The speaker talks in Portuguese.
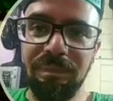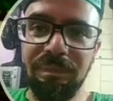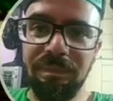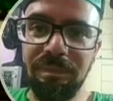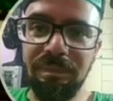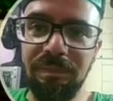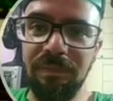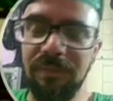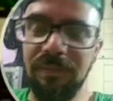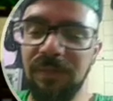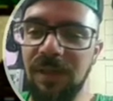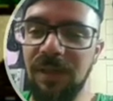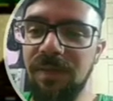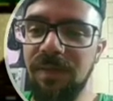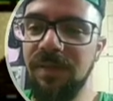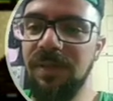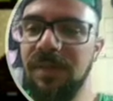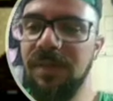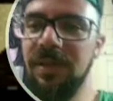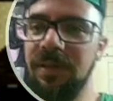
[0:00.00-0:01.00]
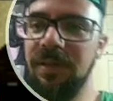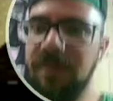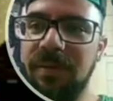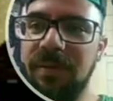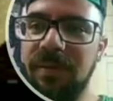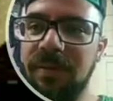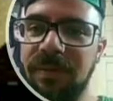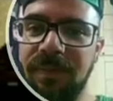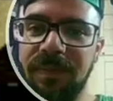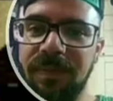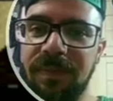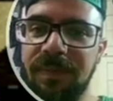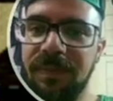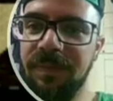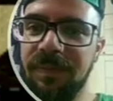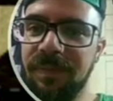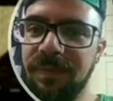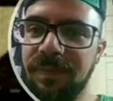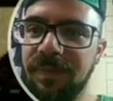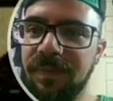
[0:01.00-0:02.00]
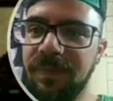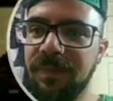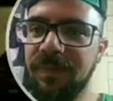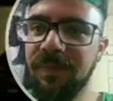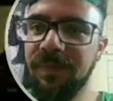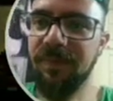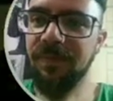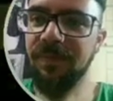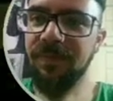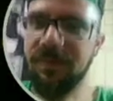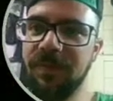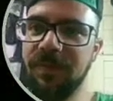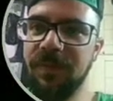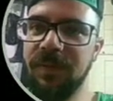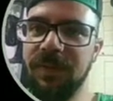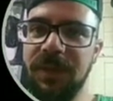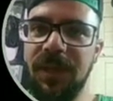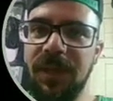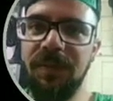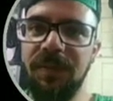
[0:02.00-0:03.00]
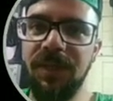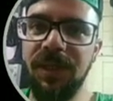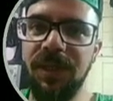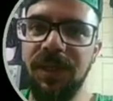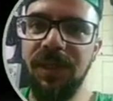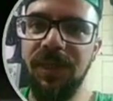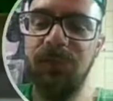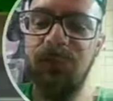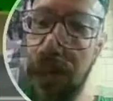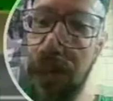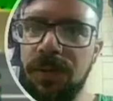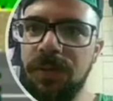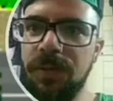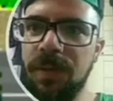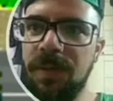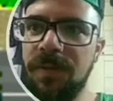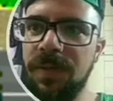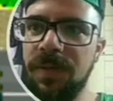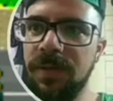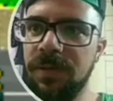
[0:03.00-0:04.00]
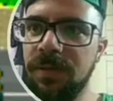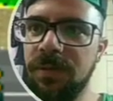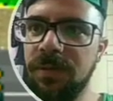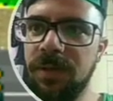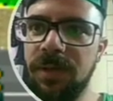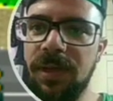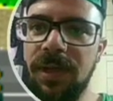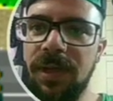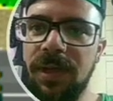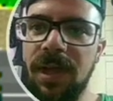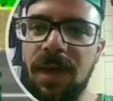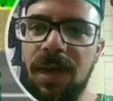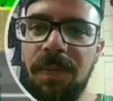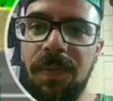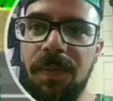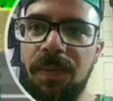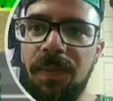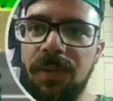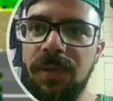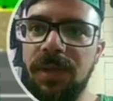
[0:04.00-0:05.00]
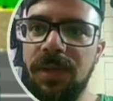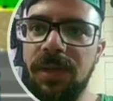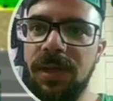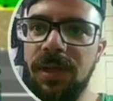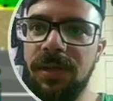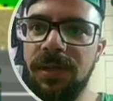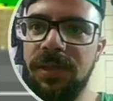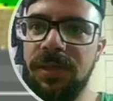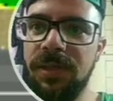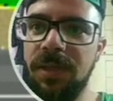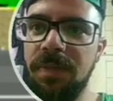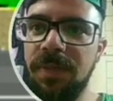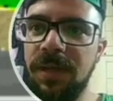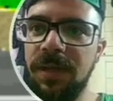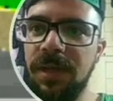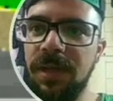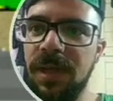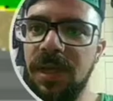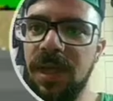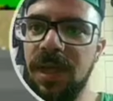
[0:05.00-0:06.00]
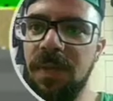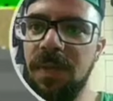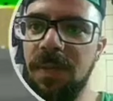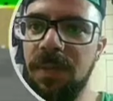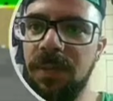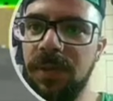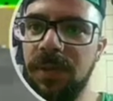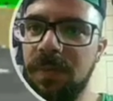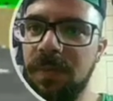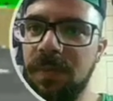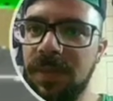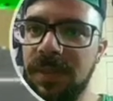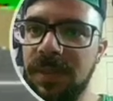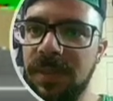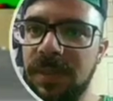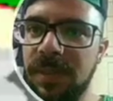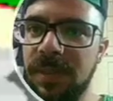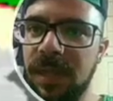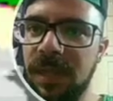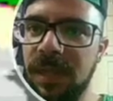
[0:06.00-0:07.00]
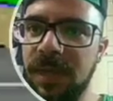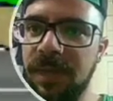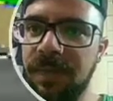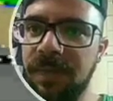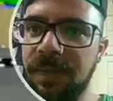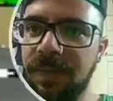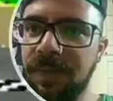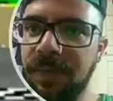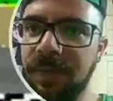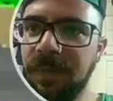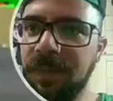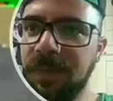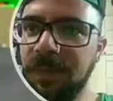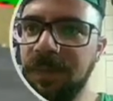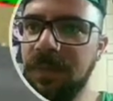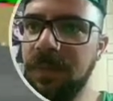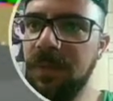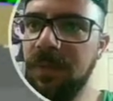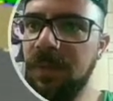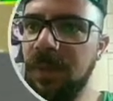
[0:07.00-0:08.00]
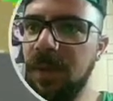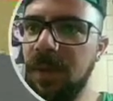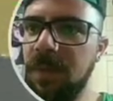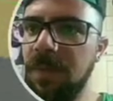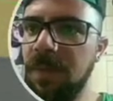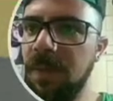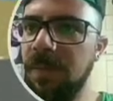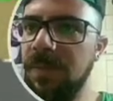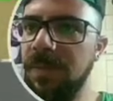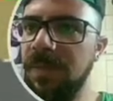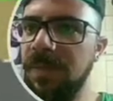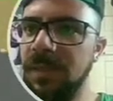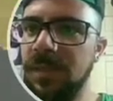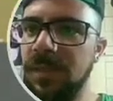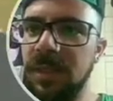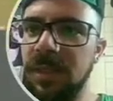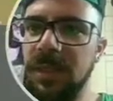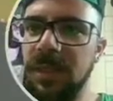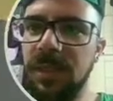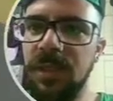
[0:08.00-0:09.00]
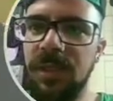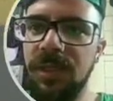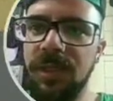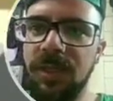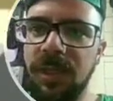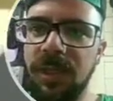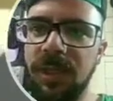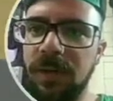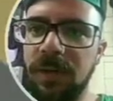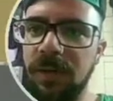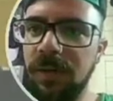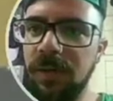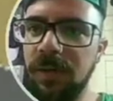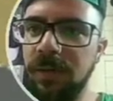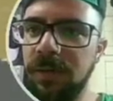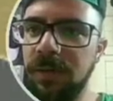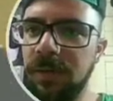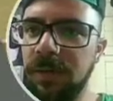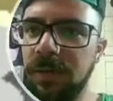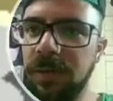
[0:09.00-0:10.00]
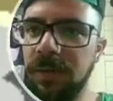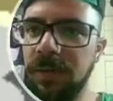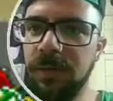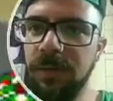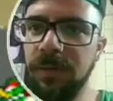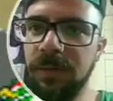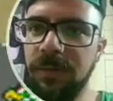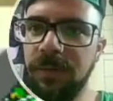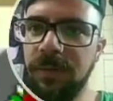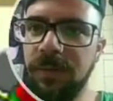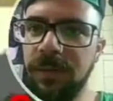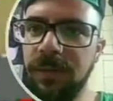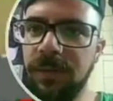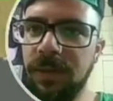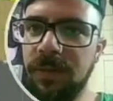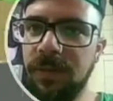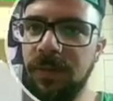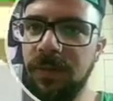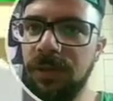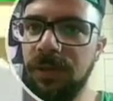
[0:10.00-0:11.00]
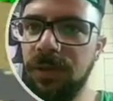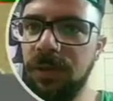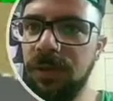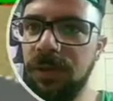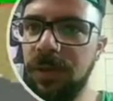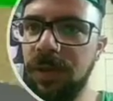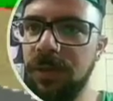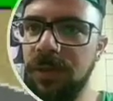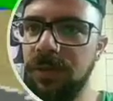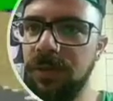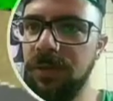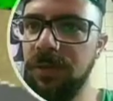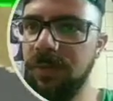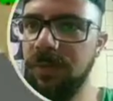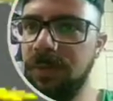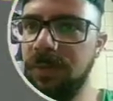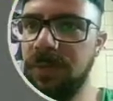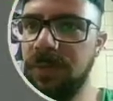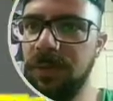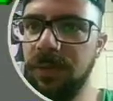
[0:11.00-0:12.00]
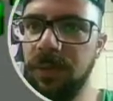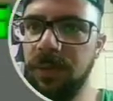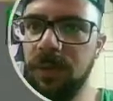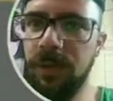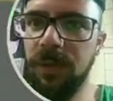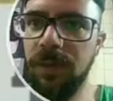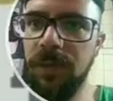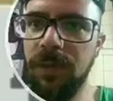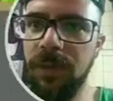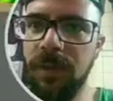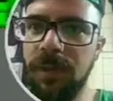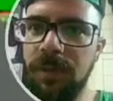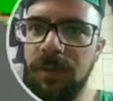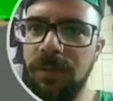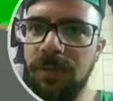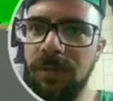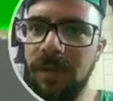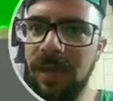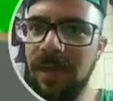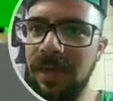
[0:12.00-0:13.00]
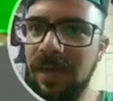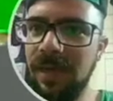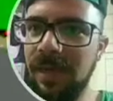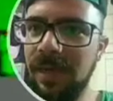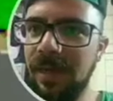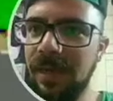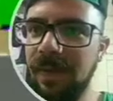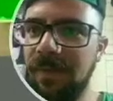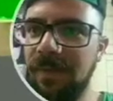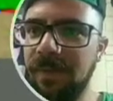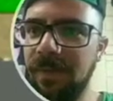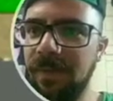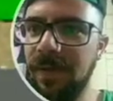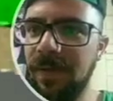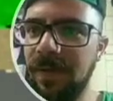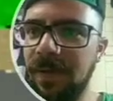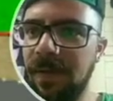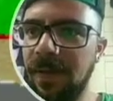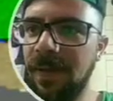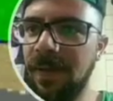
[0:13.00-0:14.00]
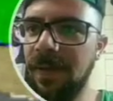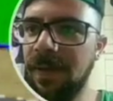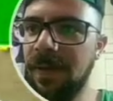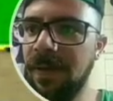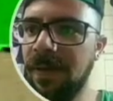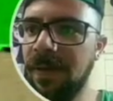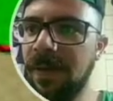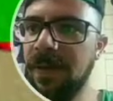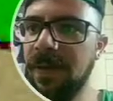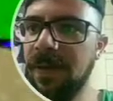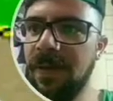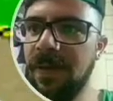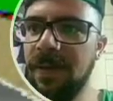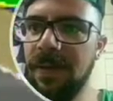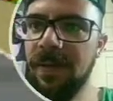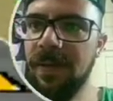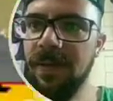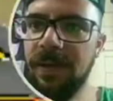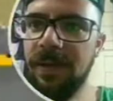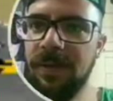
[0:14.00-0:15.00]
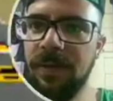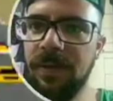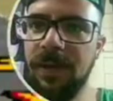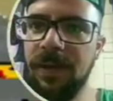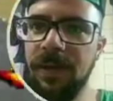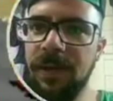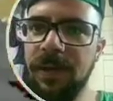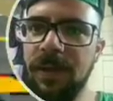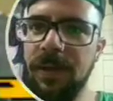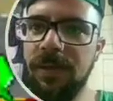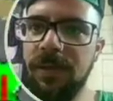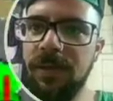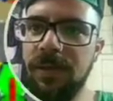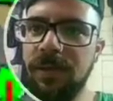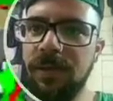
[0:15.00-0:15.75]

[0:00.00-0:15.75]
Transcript: Não teve jeito. Não teve jeito. Uma vez. Eu tenho que ganhar para poder. A gente sempre tem que ganhar para poder passar para pista seguinte, tal. Tá, Dessa vez eu acho que eu ganho. Tio. Eu tô em quinto. Ai, caralho, vai. Eu tô em quinto.